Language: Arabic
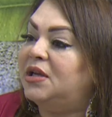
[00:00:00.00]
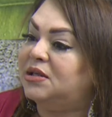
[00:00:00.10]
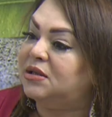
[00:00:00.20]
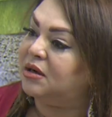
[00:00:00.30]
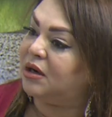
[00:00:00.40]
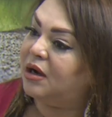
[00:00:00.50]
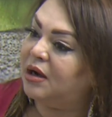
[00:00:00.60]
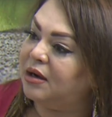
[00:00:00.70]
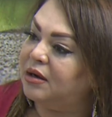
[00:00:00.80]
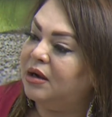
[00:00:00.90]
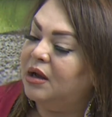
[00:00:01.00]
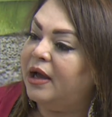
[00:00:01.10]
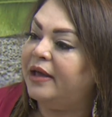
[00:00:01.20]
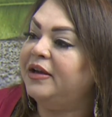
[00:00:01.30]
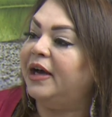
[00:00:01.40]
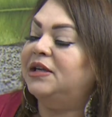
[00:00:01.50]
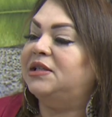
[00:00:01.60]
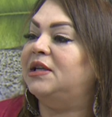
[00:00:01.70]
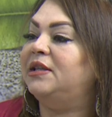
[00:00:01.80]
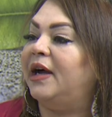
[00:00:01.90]
ياسر هذيك علاش
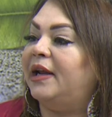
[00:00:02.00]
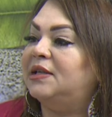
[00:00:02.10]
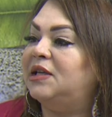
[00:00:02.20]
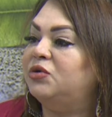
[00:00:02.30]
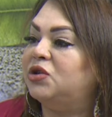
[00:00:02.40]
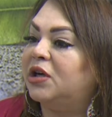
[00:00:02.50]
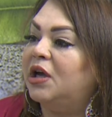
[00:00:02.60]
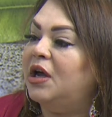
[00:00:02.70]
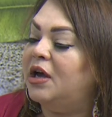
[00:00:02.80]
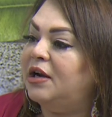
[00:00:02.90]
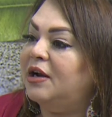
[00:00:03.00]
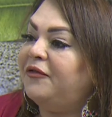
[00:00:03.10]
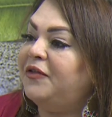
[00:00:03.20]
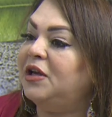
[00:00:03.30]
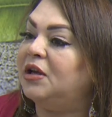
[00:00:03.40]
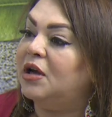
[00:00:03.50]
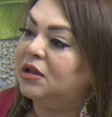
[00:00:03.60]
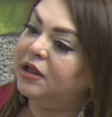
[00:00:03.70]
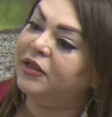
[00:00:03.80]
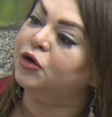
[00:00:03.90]
سألتك على زوجتك الرفيق
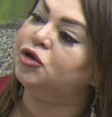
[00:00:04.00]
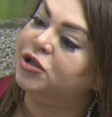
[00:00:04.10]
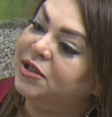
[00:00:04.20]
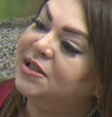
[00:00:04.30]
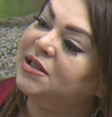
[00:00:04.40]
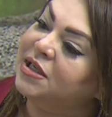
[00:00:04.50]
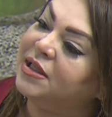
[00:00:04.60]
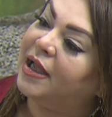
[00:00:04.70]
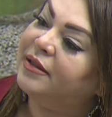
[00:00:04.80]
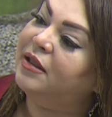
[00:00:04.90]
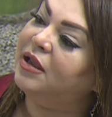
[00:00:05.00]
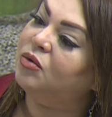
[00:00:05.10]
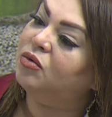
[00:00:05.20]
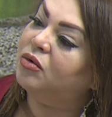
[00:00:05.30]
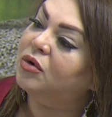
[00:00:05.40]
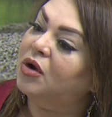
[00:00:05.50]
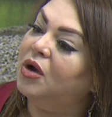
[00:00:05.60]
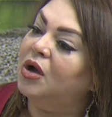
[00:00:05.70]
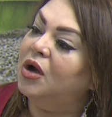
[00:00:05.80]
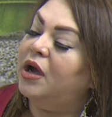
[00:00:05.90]
23 سنة تعداو إيه،
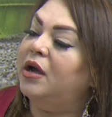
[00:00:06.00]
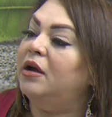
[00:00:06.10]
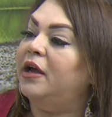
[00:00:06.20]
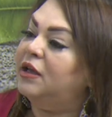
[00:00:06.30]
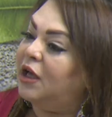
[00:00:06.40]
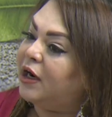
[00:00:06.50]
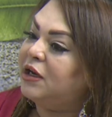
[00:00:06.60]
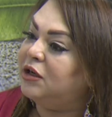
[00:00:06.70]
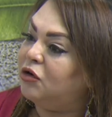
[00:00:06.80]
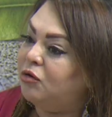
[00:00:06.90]
إيه، انا راني